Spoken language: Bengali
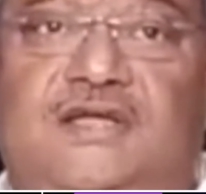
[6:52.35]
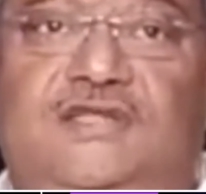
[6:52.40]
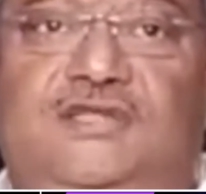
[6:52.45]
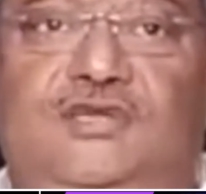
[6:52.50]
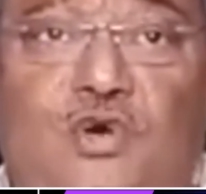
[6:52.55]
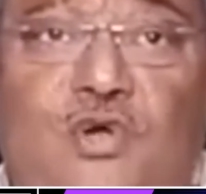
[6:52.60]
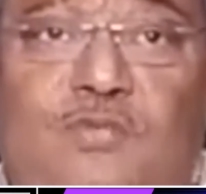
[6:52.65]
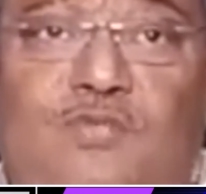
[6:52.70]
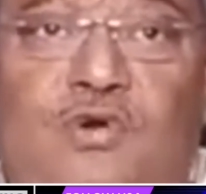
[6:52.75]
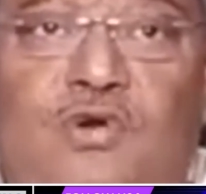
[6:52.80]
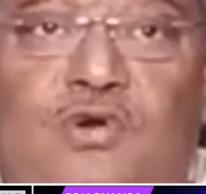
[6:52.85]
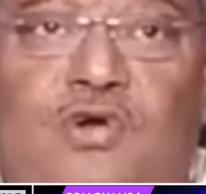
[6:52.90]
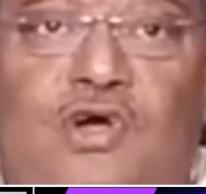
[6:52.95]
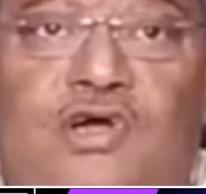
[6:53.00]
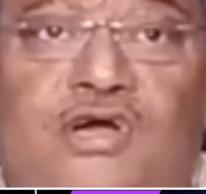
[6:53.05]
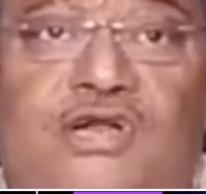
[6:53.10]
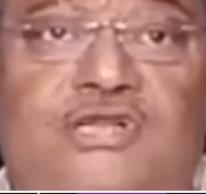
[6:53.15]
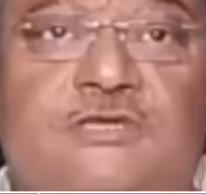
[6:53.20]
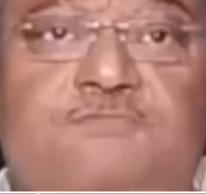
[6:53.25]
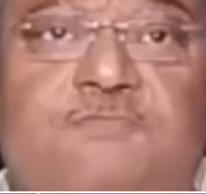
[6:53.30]
তৃণমূল
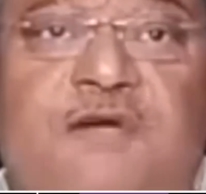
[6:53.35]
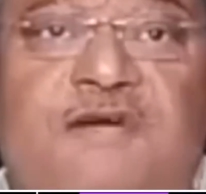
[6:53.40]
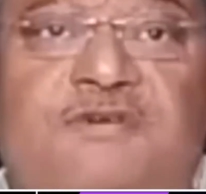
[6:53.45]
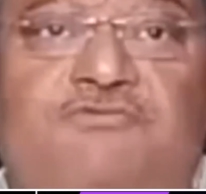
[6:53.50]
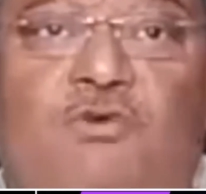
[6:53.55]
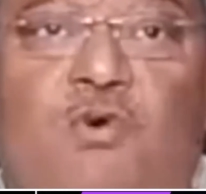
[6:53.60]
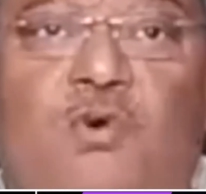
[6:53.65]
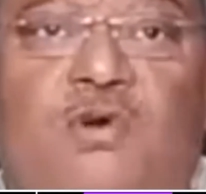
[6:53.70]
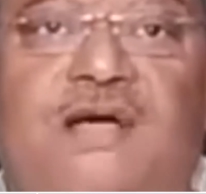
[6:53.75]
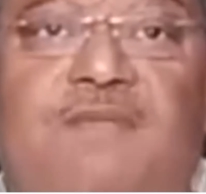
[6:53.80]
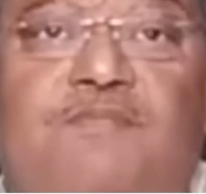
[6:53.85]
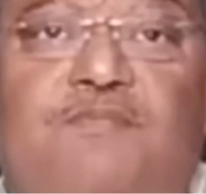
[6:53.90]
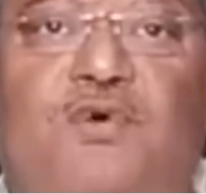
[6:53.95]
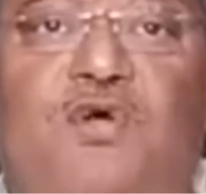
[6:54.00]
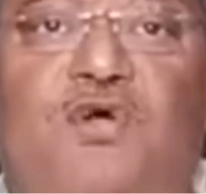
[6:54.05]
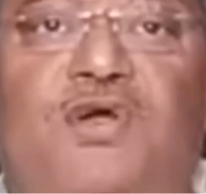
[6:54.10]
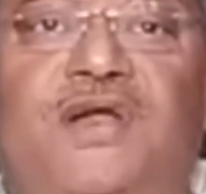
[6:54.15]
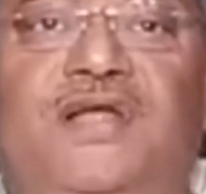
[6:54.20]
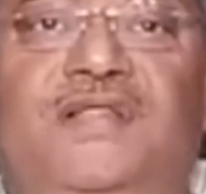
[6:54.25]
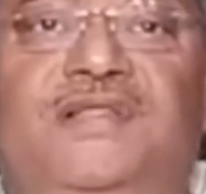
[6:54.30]
কংগ্রেস পেট্রোলিয়াম
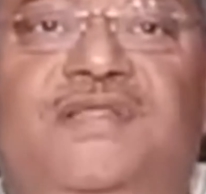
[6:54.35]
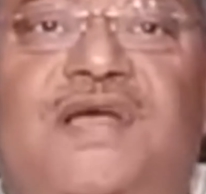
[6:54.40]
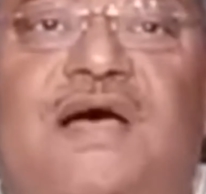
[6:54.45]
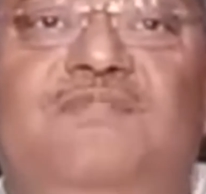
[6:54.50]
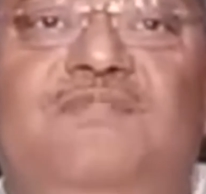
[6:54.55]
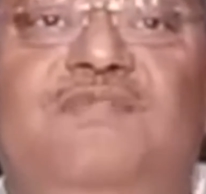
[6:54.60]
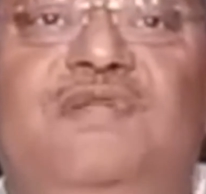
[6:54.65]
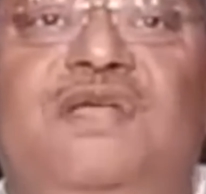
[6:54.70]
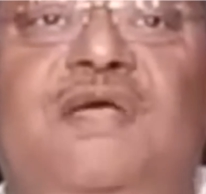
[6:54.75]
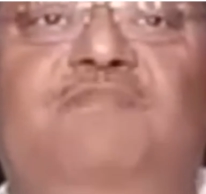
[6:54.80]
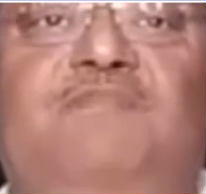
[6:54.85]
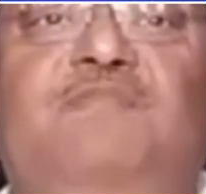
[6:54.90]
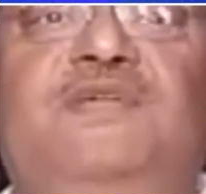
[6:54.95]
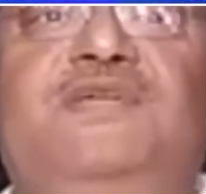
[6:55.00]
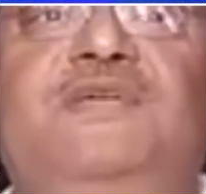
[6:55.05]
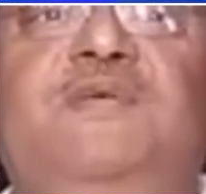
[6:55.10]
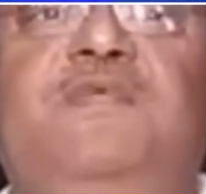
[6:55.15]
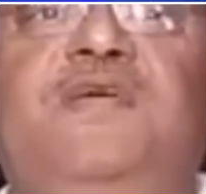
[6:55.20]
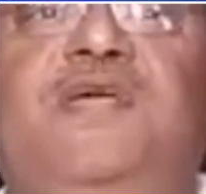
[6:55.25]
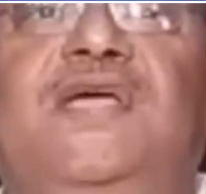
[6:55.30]
পণ্যের দাম নিয়ে
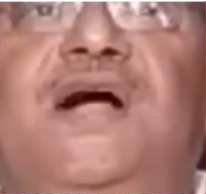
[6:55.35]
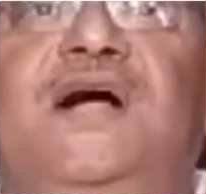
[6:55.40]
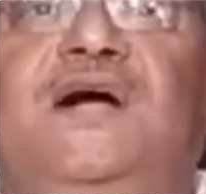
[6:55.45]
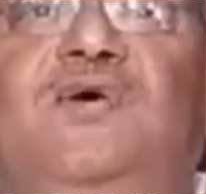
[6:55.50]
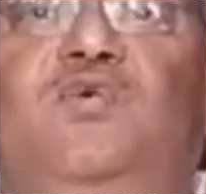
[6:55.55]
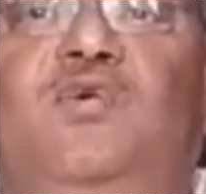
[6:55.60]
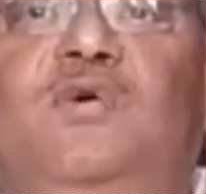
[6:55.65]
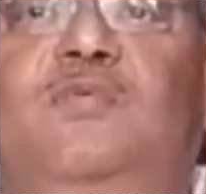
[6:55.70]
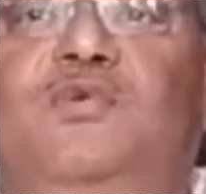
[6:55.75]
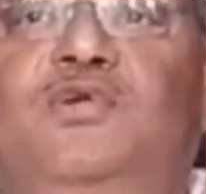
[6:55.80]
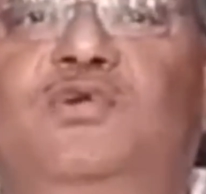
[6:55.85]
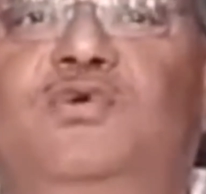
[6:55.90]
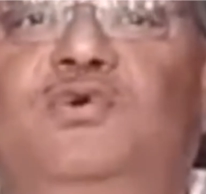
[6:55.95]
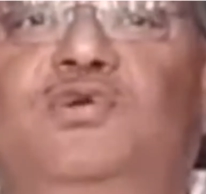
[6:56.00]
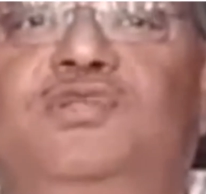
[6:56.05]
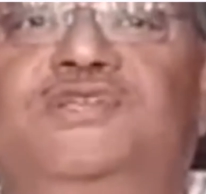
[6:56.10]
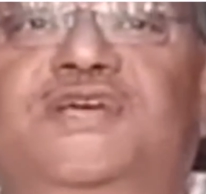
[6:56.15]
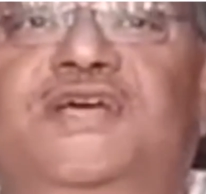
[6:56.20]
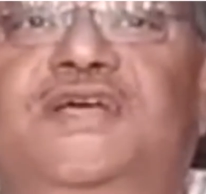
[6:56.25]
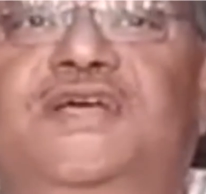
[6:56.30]
বিজেপিকে আক্রমণ
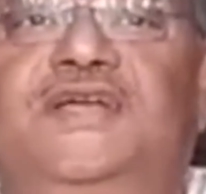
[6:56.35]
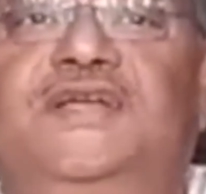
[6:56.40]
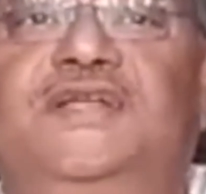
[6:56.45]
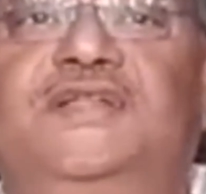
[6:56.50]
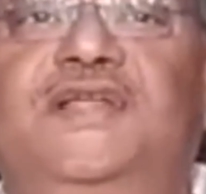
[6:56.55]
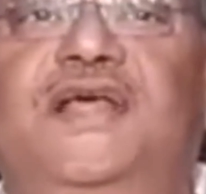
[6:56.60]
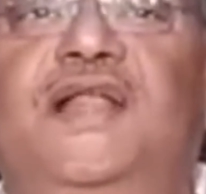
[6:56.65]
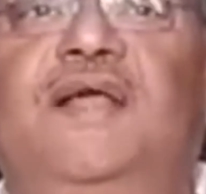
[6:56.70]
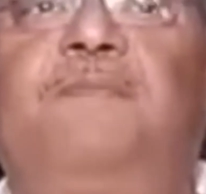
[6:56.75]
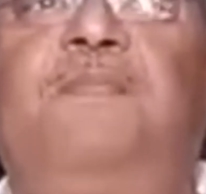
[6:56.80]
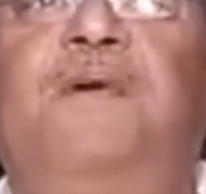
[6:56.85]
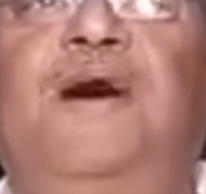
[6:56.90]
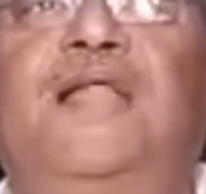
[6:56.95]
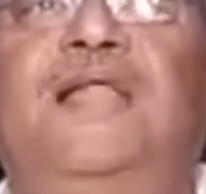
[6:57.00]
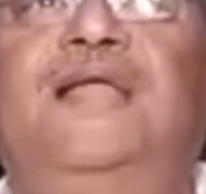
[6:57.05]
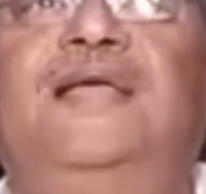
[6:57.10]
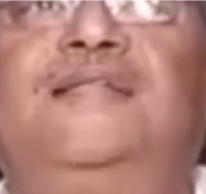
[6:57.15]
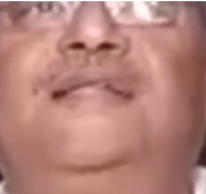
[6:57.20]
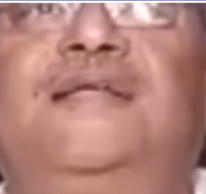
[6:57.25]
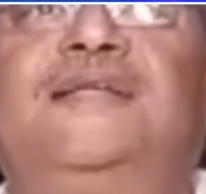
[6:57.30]
করছে তারা
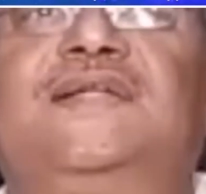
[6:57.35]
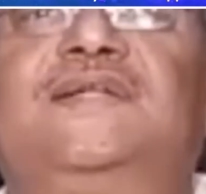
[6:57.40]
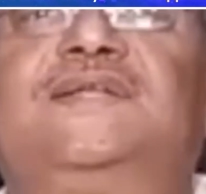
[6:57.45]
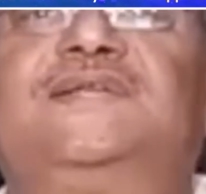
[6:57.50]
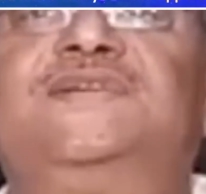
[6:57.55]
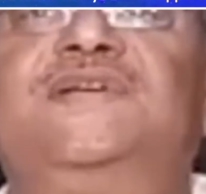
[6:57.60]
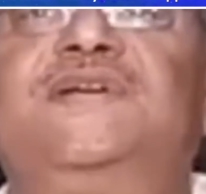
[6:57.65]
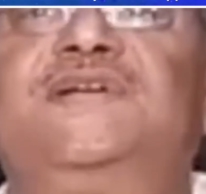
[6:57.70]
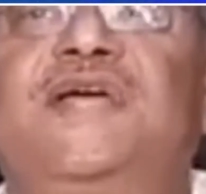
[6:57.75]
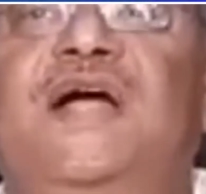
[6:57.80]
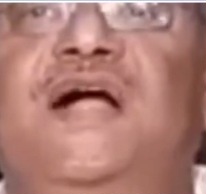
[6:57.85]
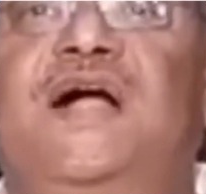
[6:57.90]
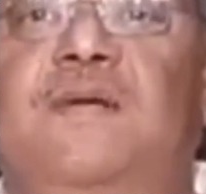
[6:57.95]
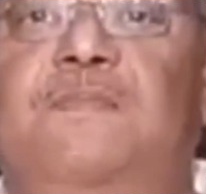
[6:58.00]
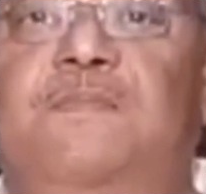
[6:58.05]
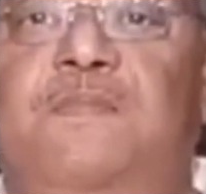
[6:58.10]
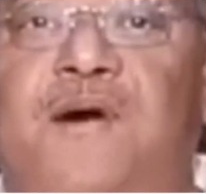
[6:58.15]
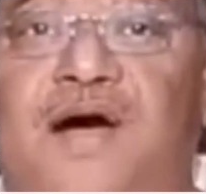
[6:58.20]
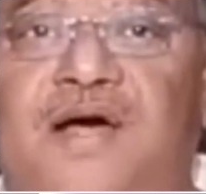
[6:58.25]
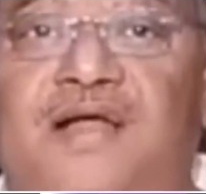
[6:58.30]
পারলে তাদের যে টাকা
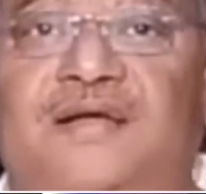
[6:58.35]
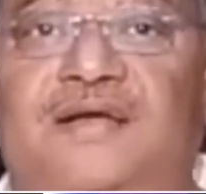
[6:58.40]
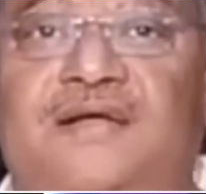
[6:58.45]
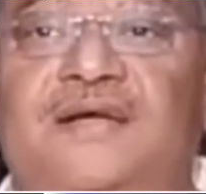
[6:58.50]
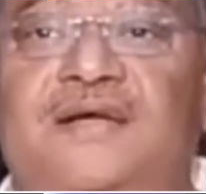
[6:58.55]
পান